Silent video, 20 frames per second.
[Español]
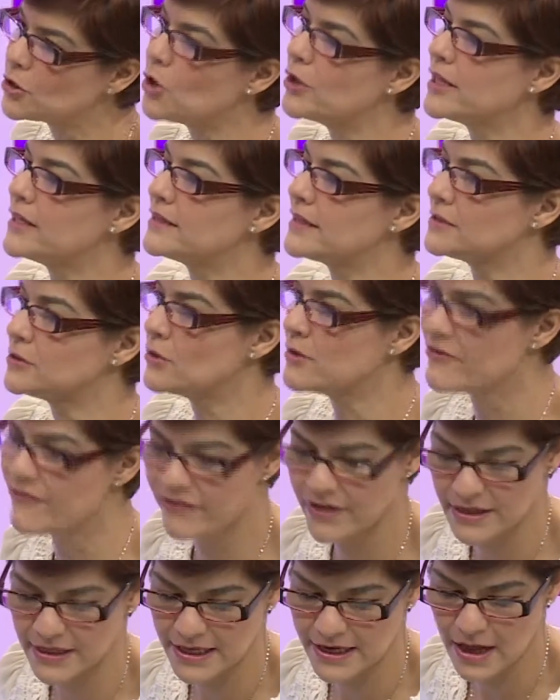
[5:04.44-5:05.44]
de orientación
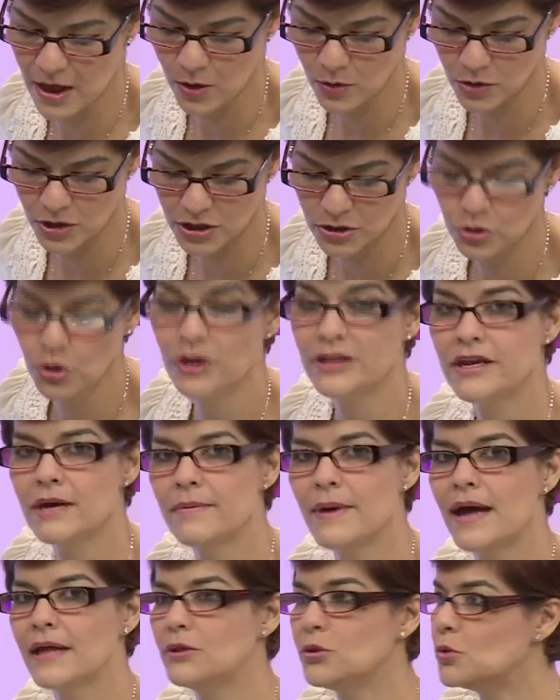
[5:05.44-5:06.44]
infantil a donde estoy
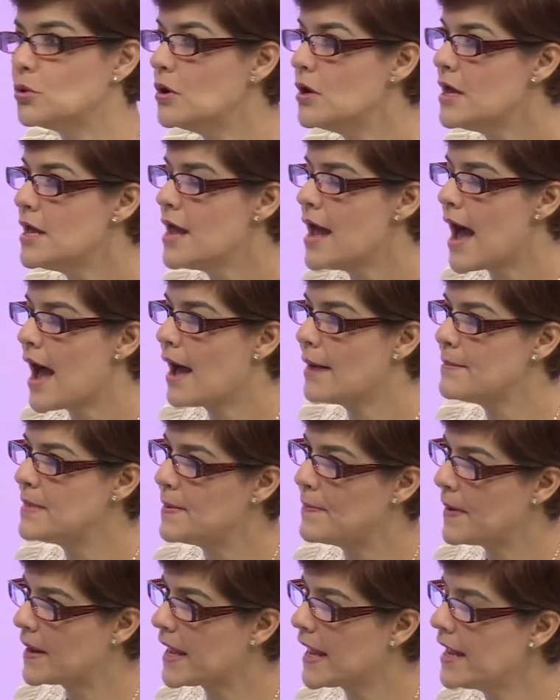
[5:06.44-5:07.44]
llevando a
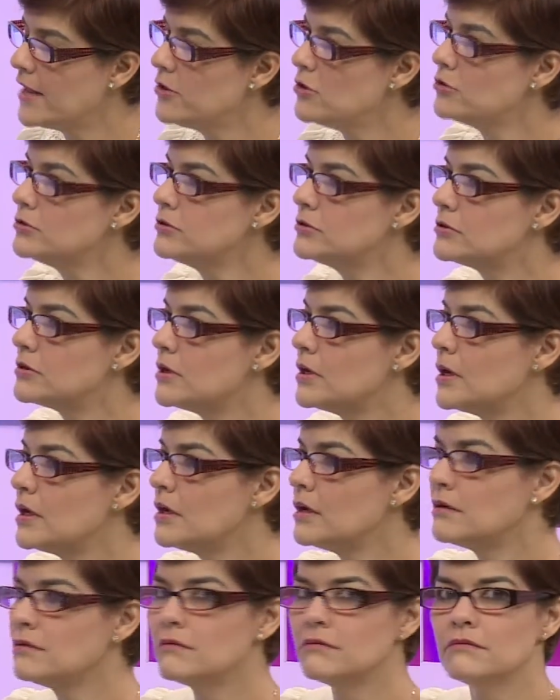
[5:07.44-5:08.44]
mis pequeños
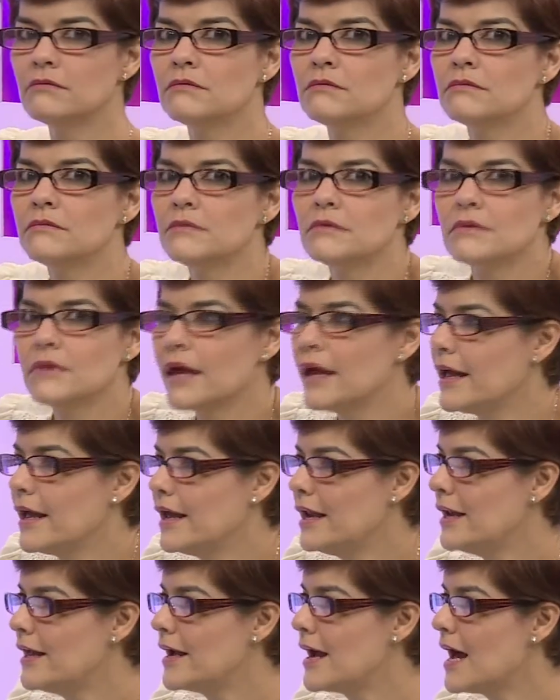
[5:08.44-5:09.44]

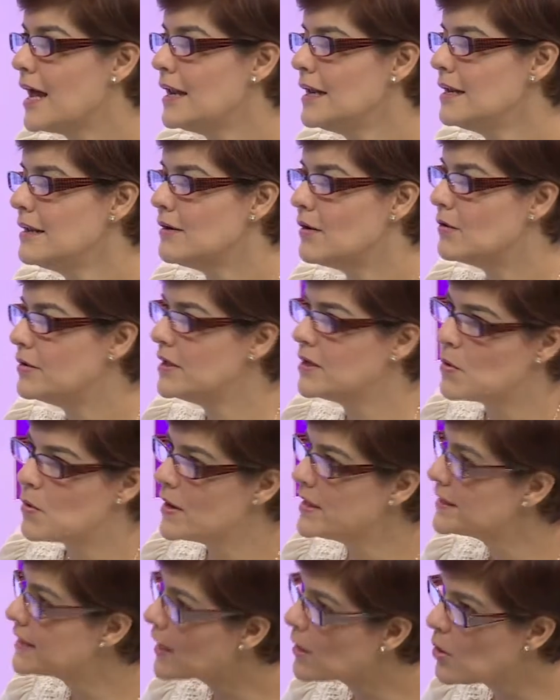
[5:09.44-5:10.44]
es legal y
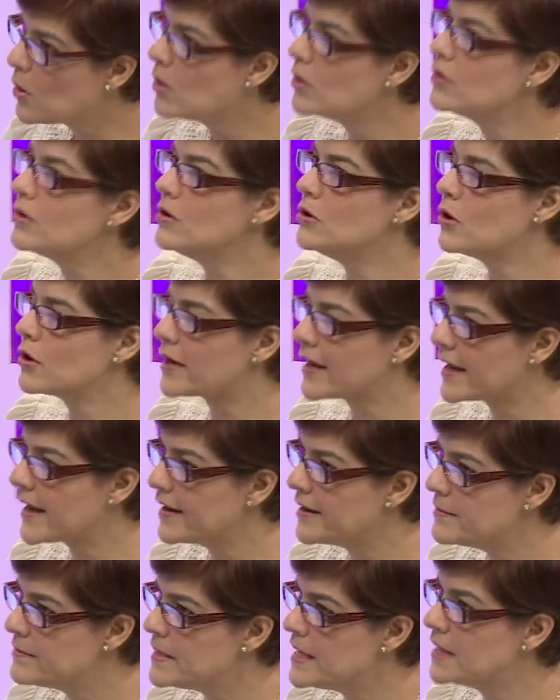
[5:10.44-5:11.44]
cuenta con los
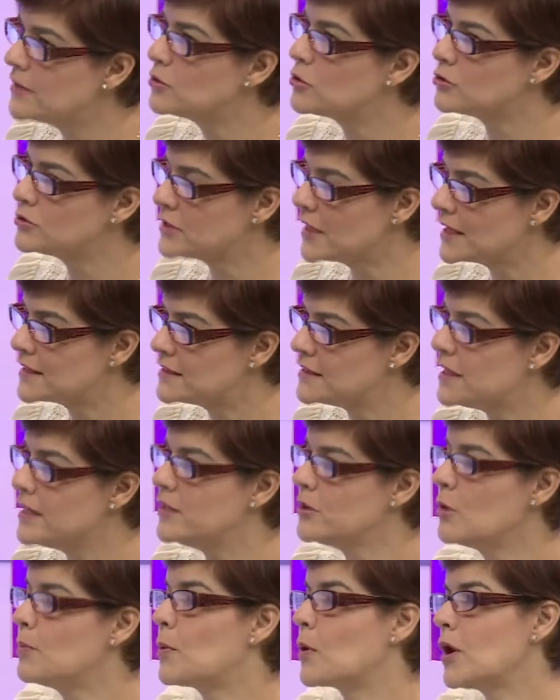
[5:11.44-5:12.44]
requerimientos
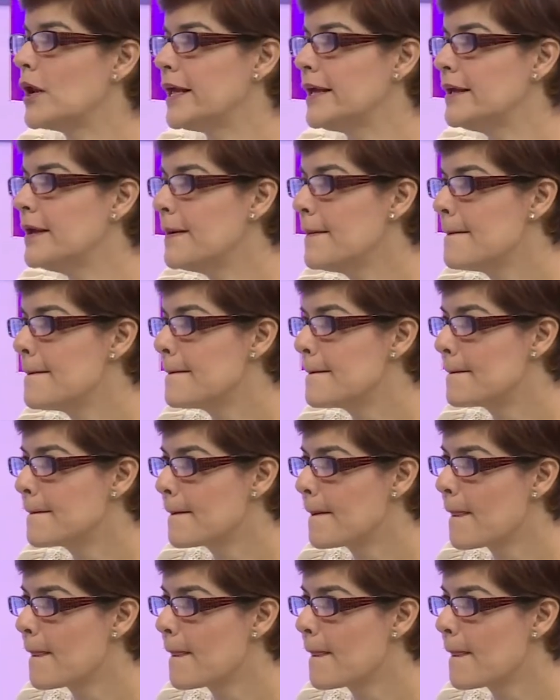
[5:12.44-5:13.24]
exigidos por ley? Bueno,